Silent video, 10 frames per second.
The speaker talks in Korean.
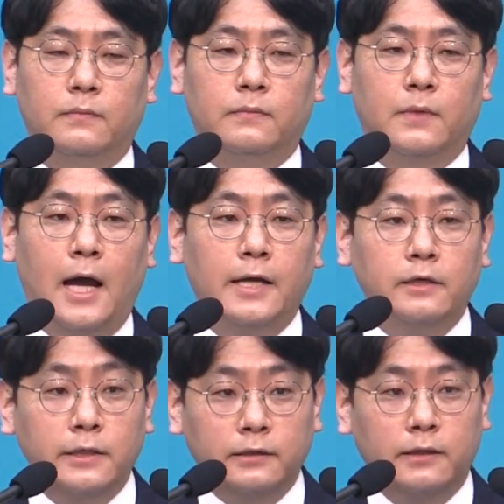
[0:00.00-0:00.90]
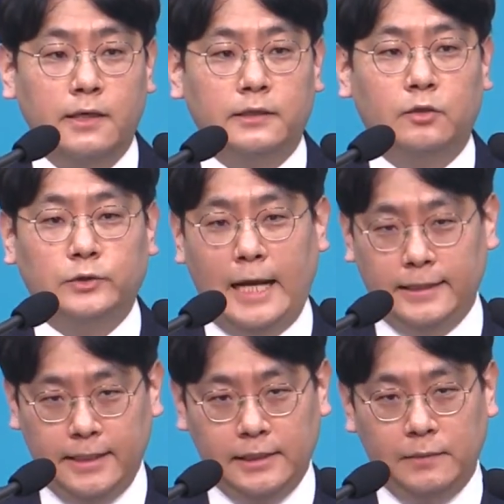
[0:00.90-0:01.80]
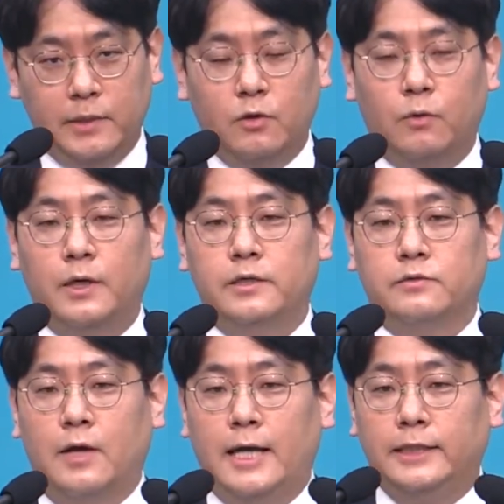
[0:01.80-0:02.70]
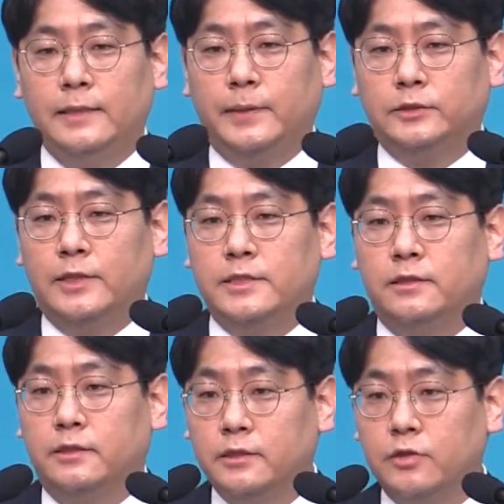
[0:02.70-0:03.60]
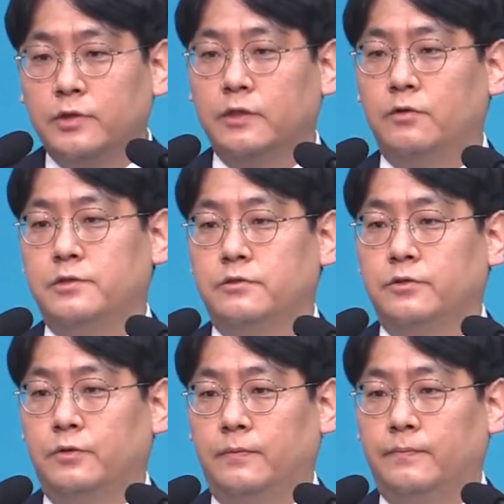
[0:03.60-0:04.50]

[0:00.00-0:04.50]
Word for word: 아이를 잉태하는 것 하나님의 역할이죠. 하나님께서 하시는 능력인 것이죠.